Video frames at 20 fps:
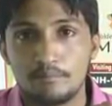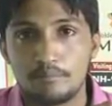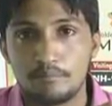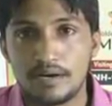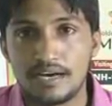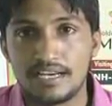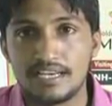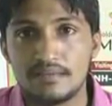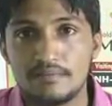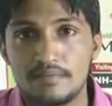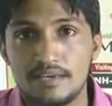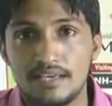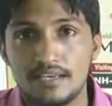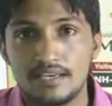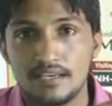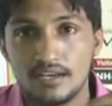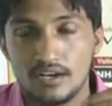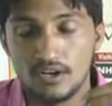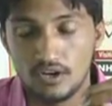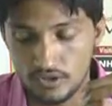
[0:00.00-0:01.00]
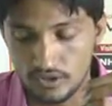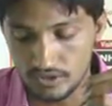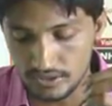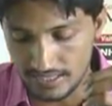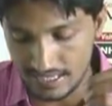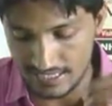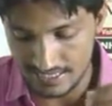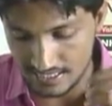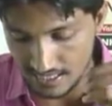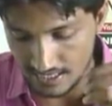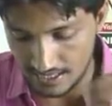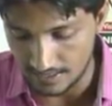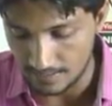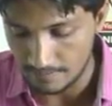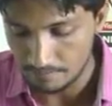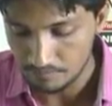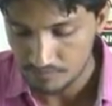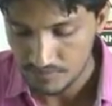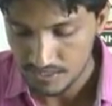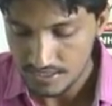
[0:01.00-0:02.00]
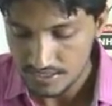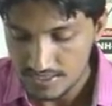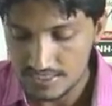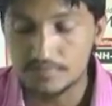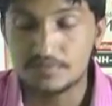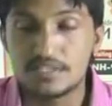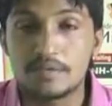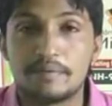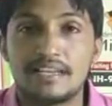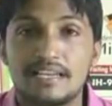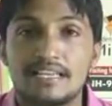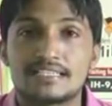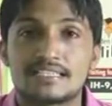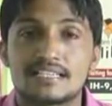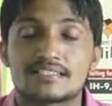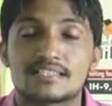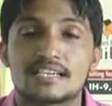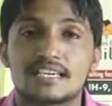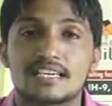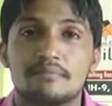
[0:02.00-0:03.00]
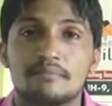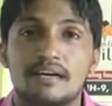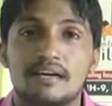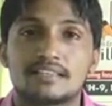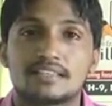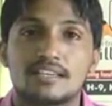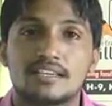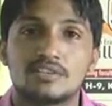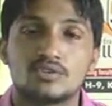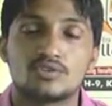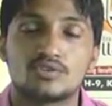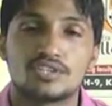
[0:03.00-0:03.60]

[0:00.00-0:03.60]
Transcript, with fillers: पानी में और कैसा है सबसे पहले सिरसा की बात करें तो